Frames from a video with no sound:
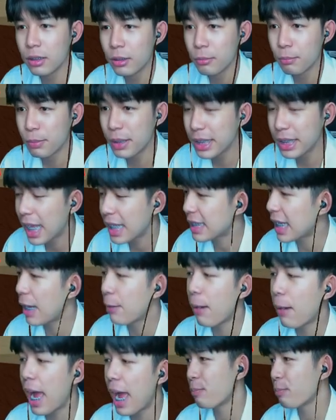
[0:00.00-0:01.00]
พี่แน่ใจ
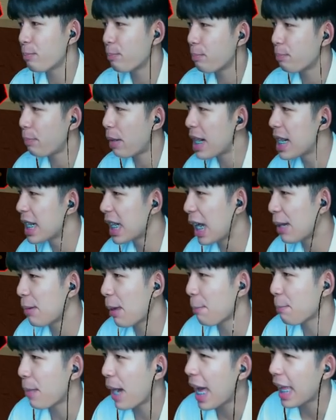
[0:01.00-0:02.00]
ว่าเปอร์ก็แบ
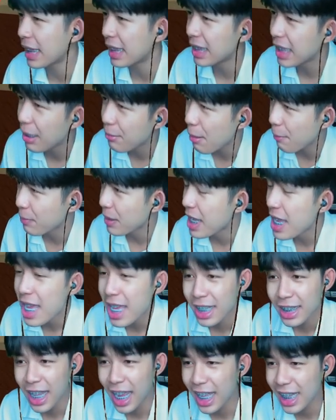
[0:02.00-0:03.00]
บผ่านเรื่องแบบ
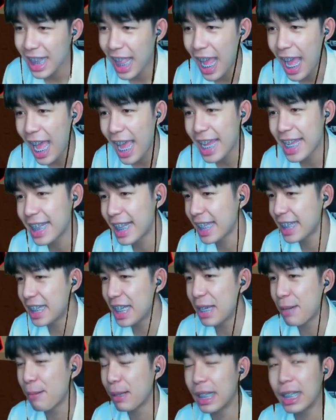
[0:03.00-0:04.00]
ทั้งร้าย และดี
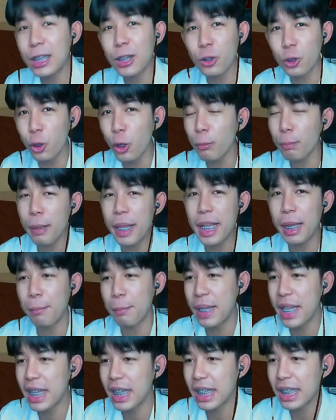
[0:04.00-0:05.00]
มาตั้งต้นปีกับ
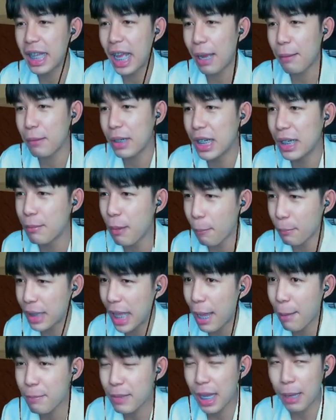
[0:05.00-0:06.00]
พี่เลยนะครับ คือแบบแท
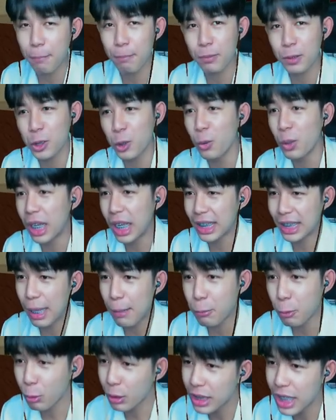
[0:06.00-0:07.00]
บจะคุยกันแทบทุกเรื่